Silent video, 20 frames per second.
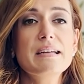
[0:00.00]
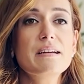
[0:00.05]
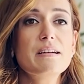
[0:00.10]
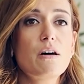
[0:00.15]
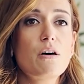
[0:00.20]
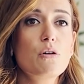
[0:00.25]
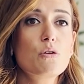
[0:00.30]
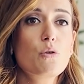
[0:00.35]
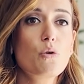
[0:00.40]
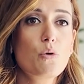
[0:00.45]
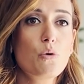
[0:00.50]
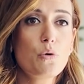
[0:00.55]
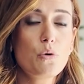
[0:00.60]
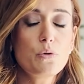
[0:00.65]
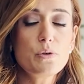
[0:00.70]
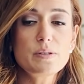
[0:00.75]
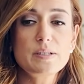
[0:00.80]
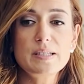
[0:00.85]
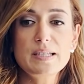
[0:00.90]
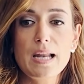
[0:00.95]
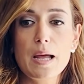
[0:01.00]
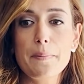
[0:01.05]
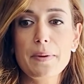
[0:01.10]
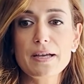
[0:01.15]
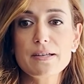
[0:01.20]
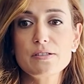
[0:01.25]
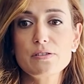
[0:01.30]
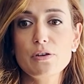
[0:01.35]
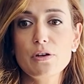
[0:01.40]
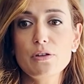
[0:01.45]
En gros, si la
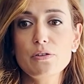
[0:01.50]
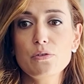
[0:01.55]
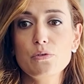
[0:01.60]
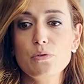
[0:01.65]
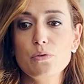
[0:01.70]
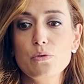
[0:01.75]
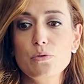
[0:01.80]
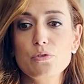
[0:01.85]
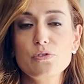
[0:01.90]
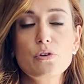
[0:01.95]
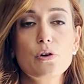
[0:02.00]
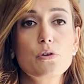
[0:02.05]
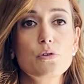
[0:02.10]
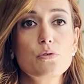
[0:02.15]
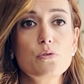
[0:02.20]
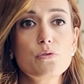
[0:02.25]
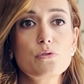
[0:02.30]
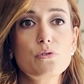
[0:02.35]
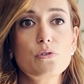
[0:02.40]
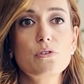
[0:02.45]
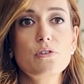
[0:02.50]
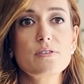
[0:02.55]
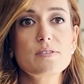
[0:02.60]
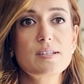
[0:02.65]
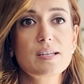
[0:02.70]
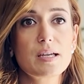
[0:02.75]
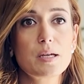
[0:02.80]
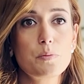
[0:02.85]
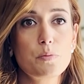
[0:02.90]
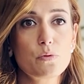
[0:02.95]
personne, on, se rend compte que dans
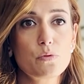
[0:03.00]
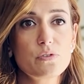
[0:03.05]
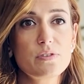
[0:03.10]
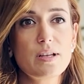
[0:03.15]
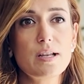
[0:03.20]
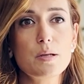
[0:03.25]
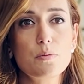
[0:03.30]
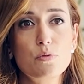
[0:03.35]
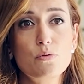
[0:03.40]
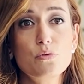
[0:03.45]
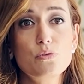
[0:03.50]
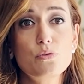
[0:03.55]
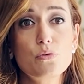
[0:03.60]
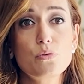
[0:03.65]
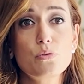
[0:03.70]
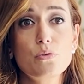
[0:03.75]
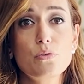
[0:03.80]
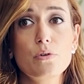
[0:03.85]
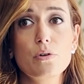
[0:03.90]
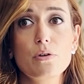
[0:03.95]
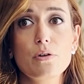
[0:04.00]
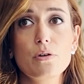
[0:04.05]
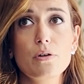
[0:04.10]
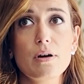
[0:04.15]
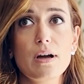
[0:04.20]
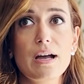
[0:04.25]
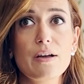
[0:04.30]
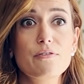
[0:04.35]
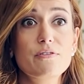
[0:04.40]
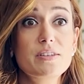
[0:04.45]
ses réponses, elle est plutôt euh,
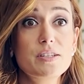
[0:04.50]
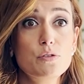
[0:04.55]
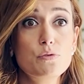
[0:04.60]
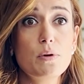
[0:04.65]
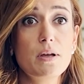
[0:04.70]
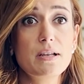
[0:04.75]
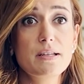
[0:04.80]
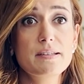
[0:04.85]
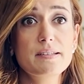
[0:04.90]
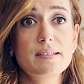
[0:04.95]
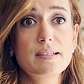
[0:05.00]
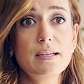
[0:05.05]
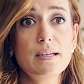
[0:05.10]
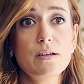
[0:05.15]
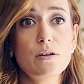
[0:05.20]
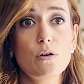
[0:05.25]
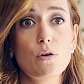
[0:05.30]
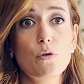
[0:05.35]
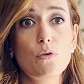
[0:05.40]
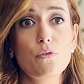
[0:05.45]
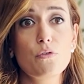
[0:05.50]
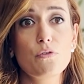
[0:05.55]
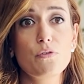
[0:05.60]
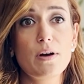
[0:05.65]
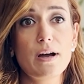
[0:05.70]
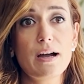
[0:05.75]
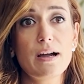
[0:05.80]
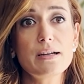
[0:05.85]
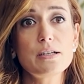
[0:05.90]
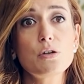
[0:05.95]
à visualiser, on
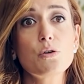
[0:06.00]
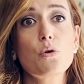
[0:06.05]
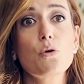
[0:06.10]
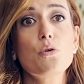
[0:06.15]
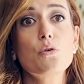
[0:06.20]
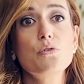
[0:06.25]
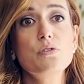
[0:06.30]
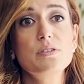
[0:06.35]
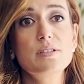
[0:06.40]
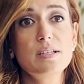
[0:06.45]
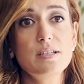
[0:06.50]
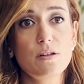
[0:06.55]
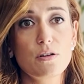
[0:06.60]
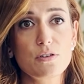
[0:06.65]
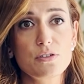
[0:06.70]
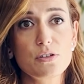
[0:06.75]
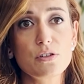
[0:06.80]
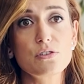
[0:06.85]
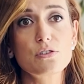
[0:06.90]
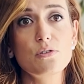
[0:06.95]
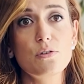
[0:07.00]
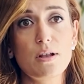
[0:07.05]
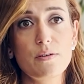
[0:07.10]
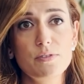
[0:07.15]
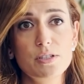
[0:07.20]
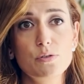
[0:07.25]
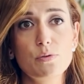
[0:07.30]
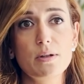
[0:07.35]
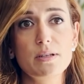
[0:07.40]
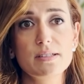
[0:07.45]
va creuser dans le sens de la
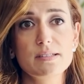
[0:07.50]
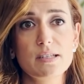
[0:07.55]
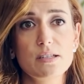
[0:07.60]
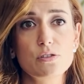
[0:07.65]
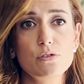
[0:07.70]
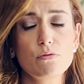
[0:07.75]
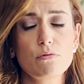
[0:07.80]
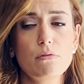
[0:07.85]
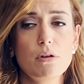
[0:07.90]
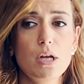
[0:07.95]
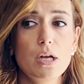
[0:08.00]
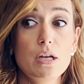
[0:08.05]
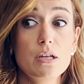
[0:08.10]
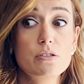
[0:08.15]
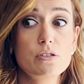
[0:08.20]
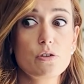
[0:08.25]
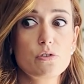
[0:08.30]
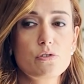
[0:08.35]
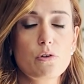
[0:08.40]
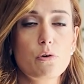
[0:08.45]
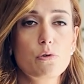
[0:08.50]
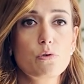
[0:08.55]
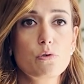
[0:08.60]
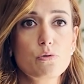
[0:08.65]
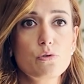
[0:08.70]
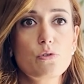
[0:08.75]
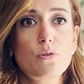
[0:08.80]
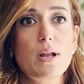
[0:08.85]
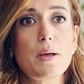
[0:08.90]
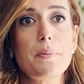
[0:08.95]
visualisation. Si on se rend
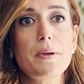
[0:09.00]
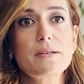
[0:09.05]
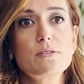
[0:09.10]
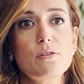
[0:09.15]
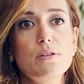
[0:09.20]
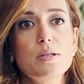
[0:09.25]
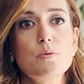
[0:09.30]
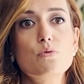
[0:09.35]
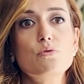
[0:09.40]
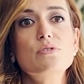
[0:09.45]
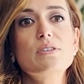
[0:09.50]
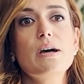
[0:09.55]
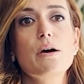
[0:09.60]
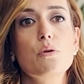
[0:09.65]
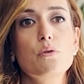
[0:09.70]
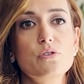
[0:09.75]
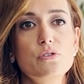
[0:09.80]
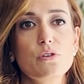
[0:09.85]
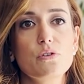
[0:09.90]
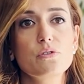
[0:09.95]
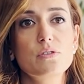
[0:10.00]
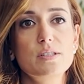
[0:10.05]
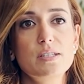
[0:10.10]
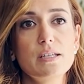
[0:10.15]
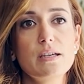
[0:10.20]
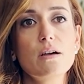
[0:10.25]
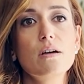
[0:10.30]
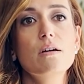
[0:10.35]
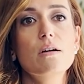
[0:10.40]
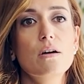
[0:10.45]
compte que la personne est plus à
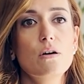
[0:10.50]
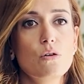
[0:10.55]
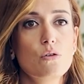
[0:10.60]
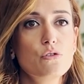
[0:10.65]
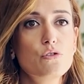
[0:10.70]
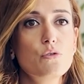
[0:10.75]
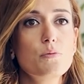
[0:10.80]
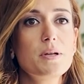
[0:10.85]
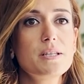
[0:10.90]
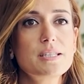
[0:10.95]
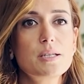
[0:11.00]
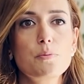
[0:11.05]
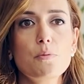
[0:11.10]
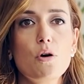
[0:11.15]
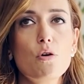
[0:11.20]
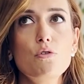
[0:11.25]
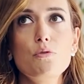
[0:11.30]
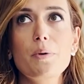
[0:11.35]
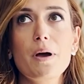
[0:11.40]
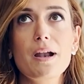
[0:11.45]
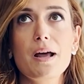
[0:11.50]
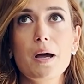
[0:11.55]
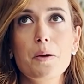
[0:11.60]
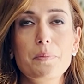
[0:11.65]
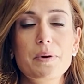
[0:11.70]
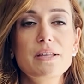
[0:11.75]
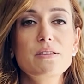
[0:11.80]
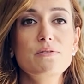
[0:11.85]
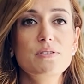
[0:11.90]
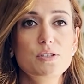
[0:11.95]
ressentir, automatiquement, on lui parlera
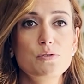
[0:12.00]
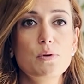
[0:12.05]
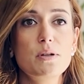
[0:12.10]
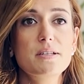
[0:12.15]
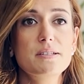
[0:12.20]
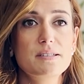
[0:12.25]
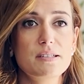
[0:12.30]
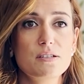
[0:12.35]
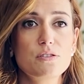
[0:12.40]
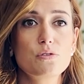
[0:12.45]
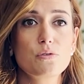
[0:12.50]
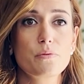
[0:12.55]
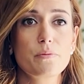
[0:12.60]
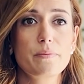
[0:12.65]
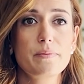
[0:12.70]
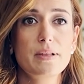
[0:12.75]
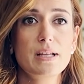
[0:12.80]
pas de visualisation.